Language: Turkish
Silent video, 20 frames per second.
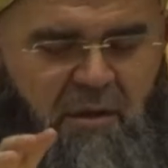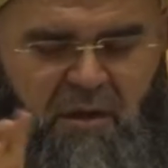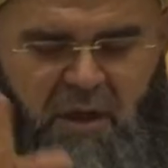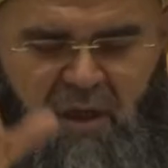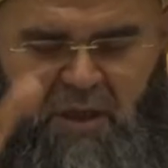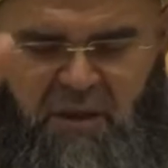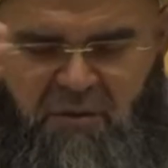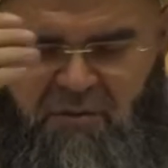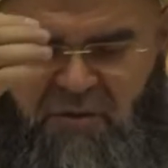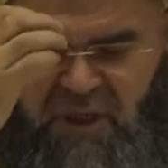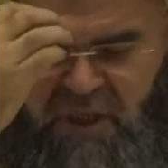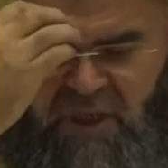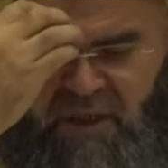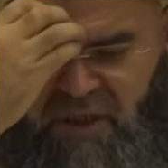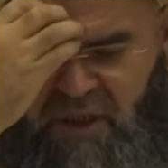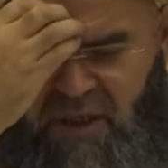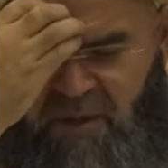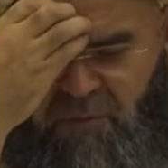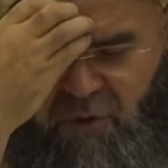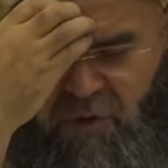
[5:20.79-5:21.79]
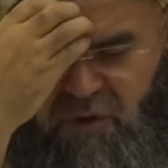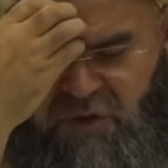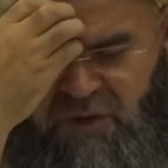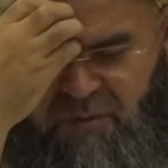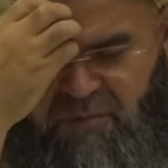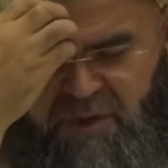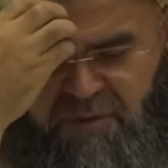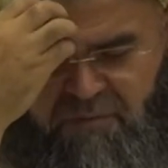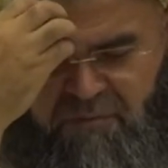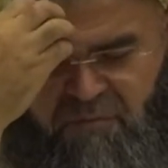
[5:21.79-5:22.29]
Allahu Teala ne yapıyor o
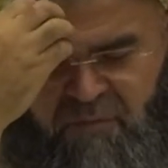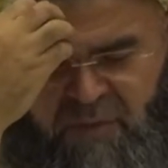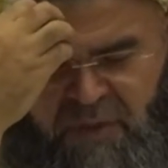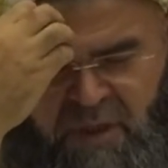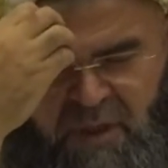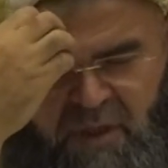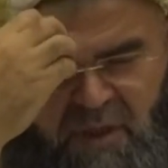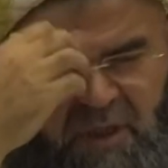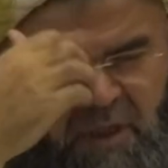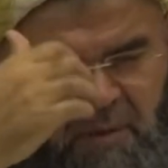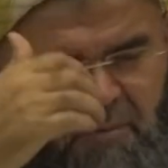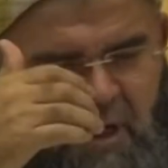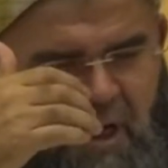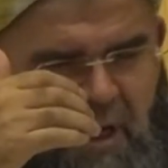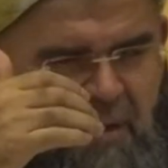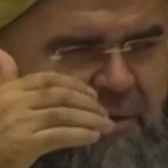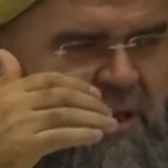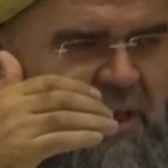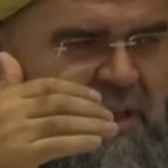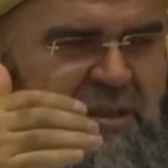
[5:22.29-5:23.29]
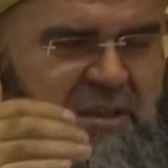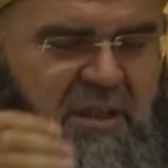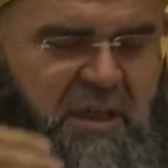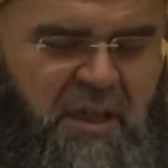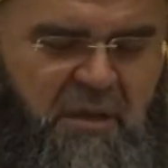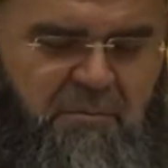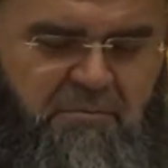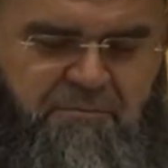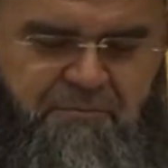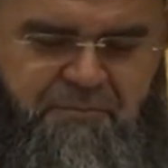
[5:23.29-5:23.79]
zaman? İbrahim
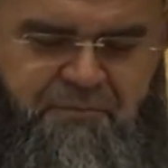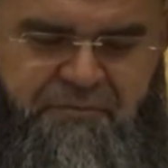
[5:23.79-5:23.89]
Aleyhisselam